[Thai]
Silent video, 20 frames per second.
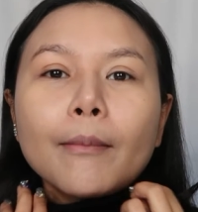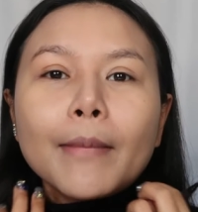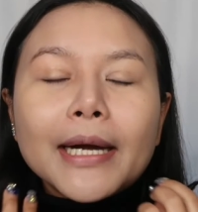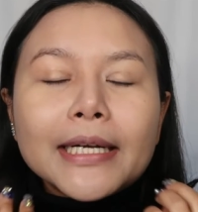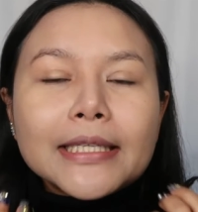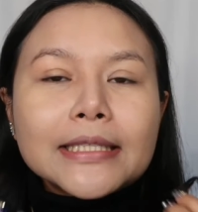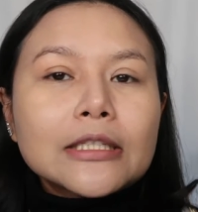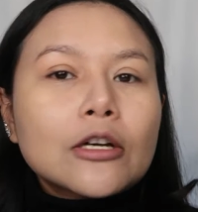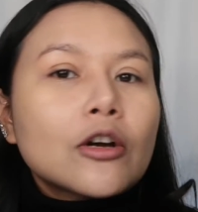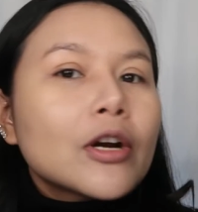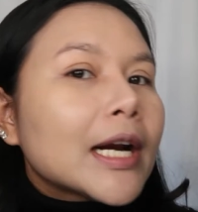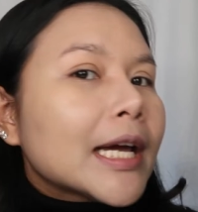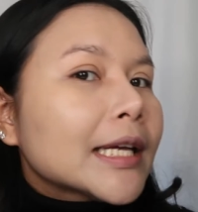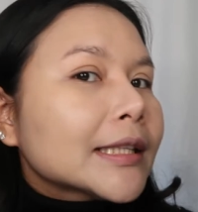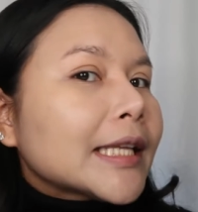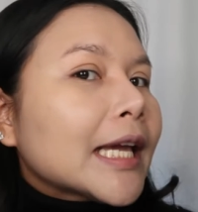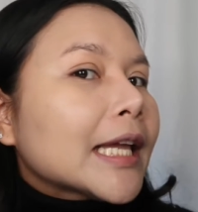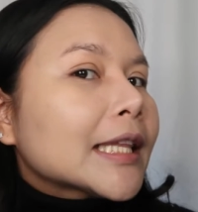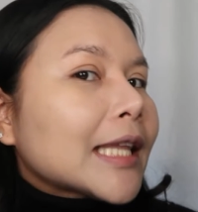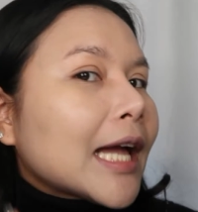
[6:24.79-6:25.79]
มันค่อนข้า
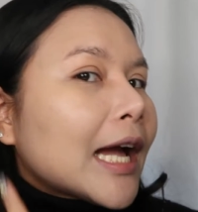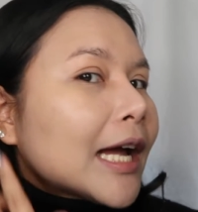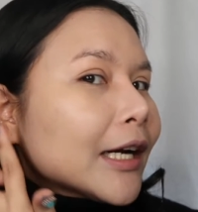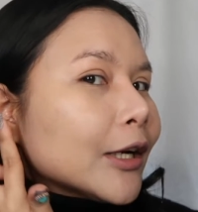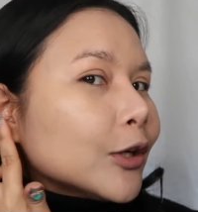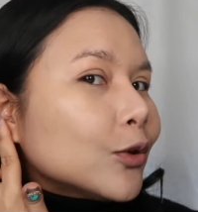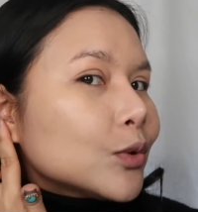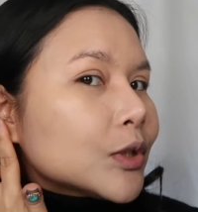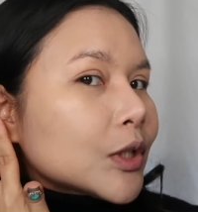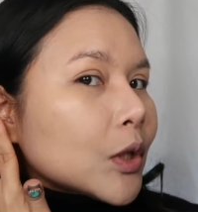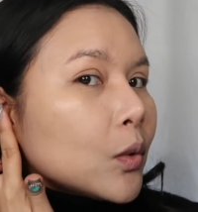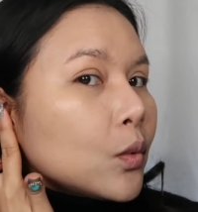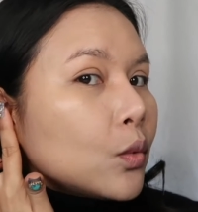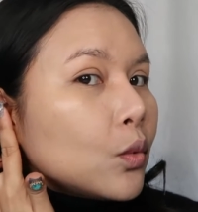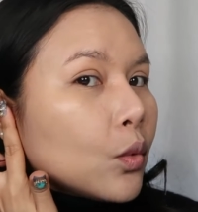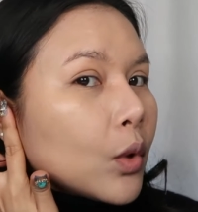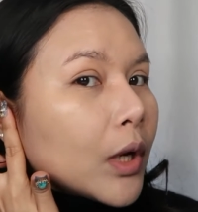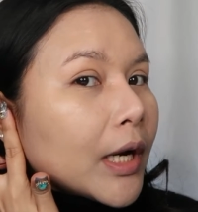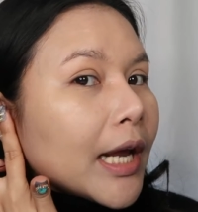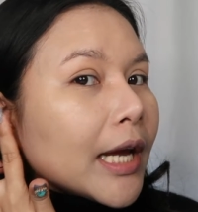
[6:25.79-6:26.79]
งแตกต่างเนี่ยดูจาก
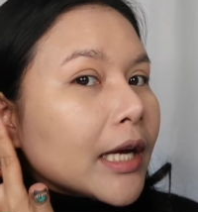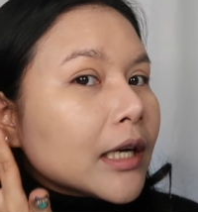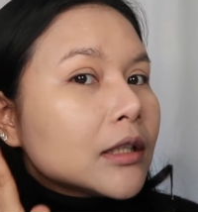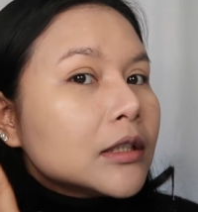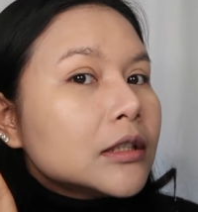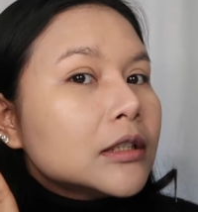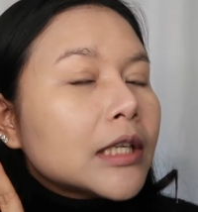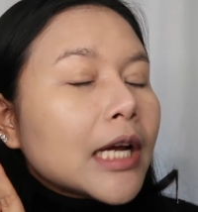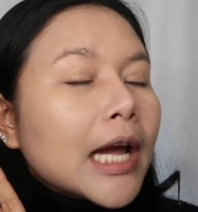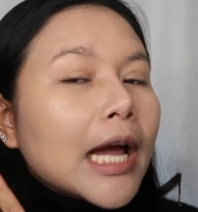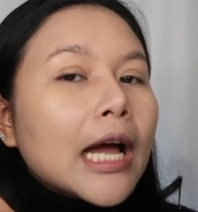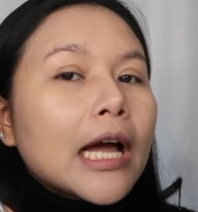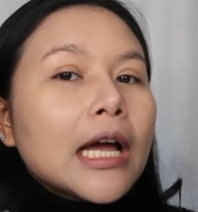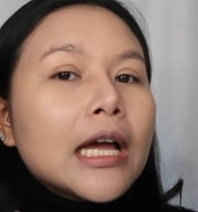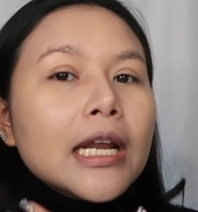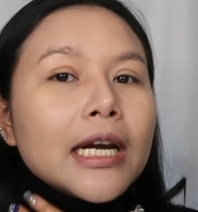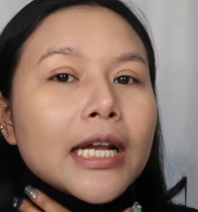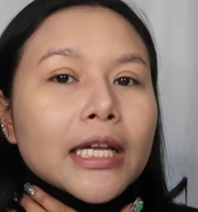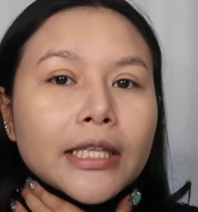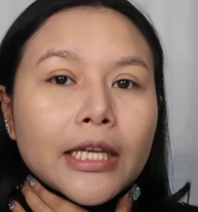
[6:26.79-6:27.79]
หูก็ได้ก็คือ ถ้า
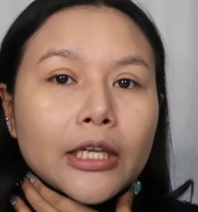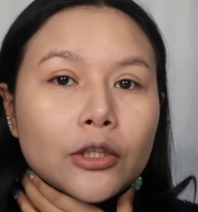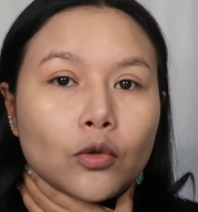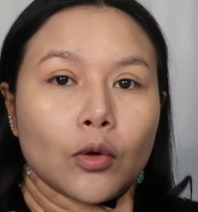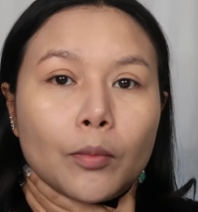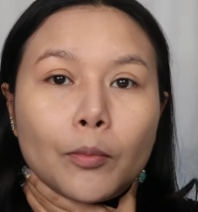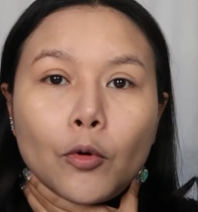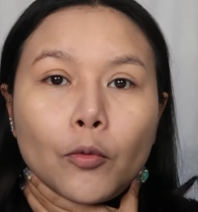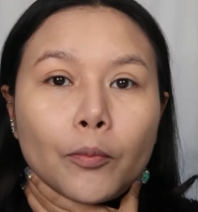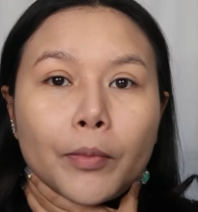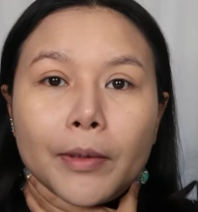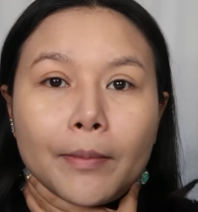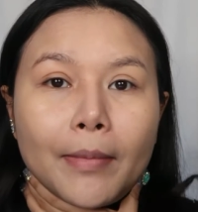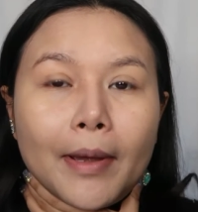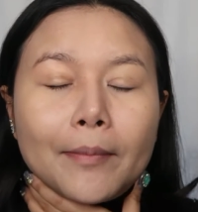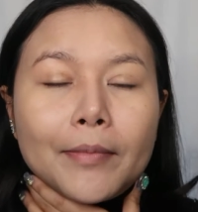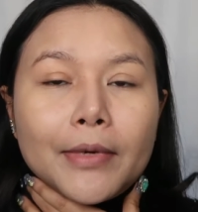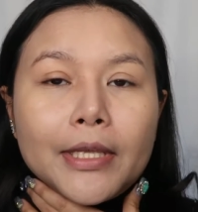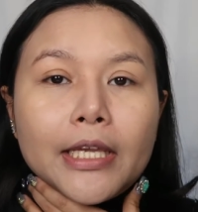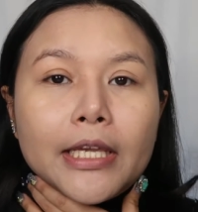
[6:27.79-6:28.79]
ถ้าแต่งตัวปกปิด
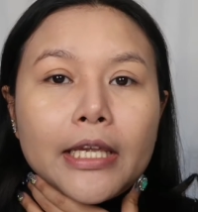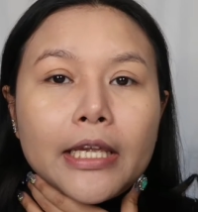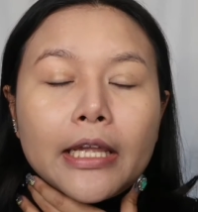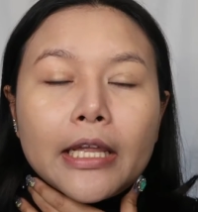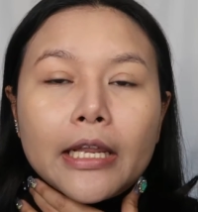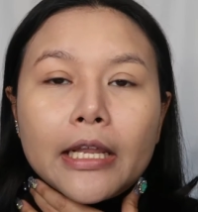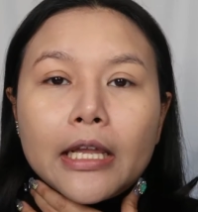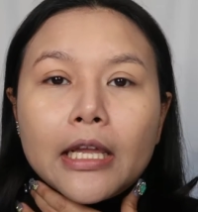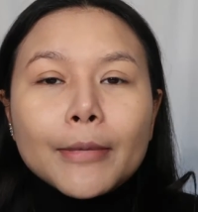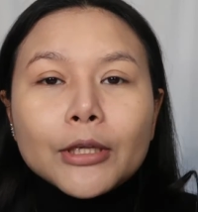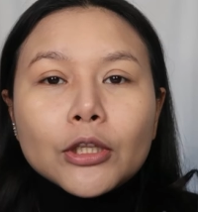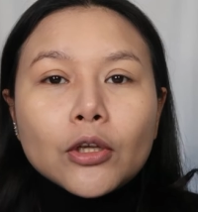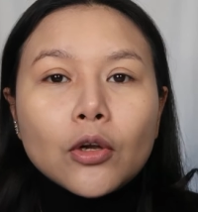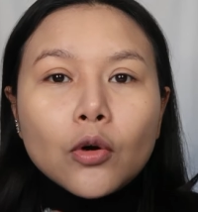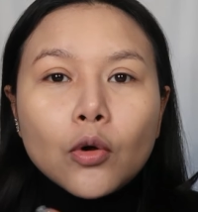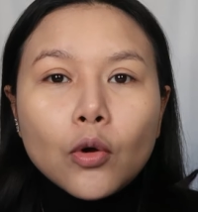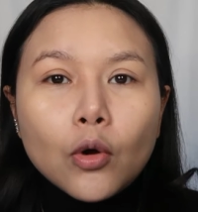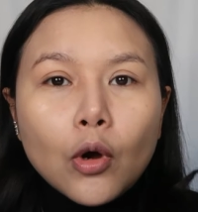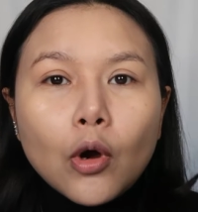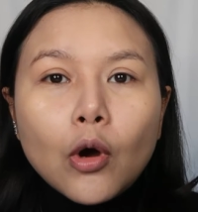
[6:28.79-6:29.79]
แบบนี้ ไม่ต้อง
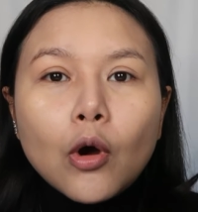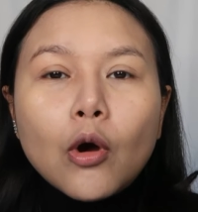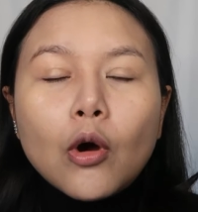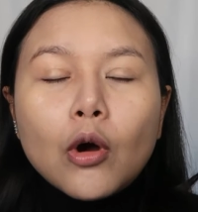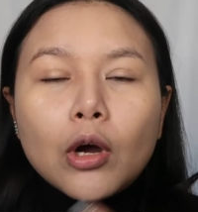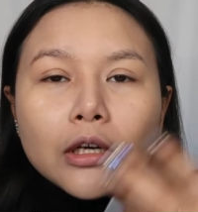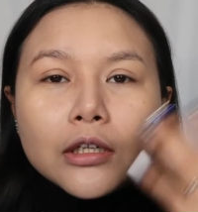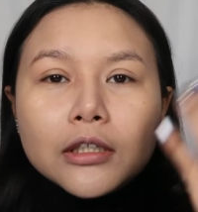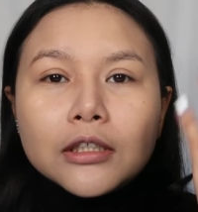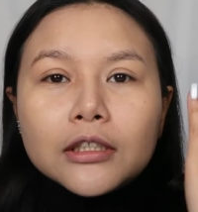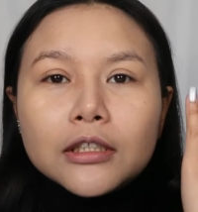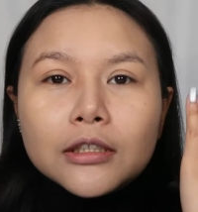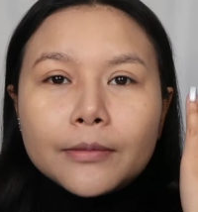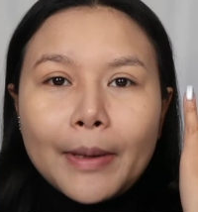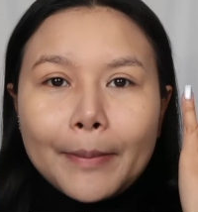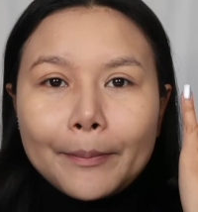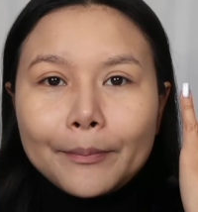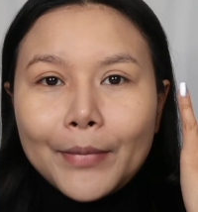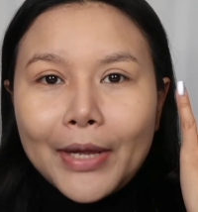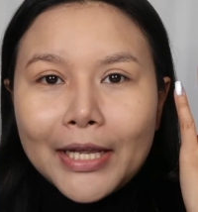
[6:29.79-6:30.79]
ลงคอก็คือ
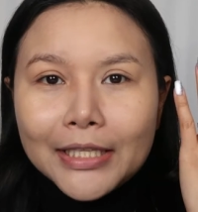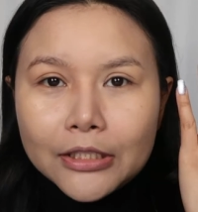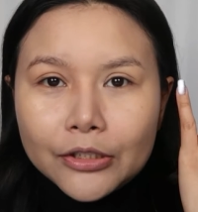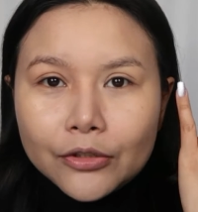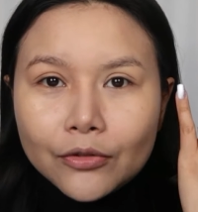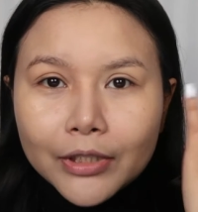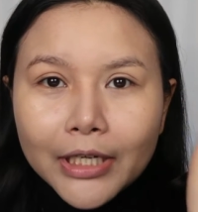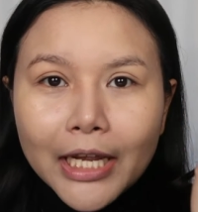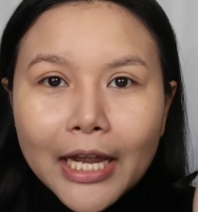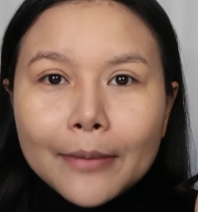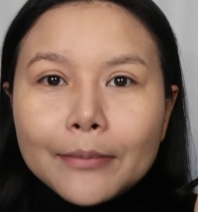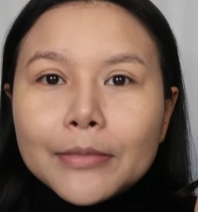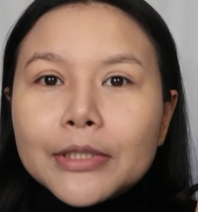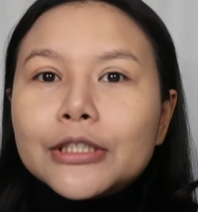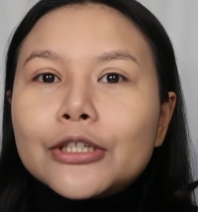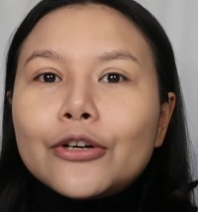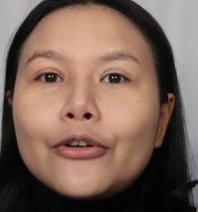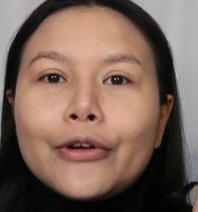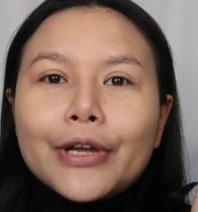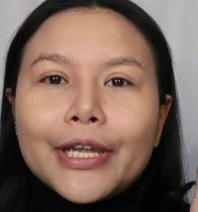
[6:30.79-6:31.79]
แบบอาจจะต้องทามื
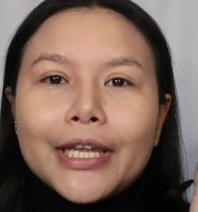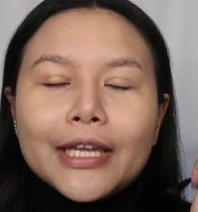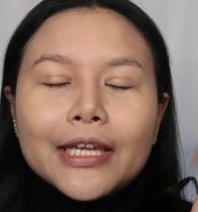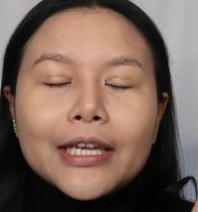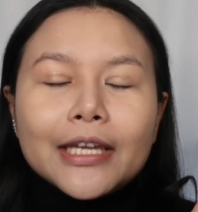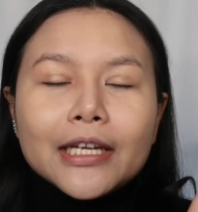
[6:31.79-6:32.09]
อหน่อย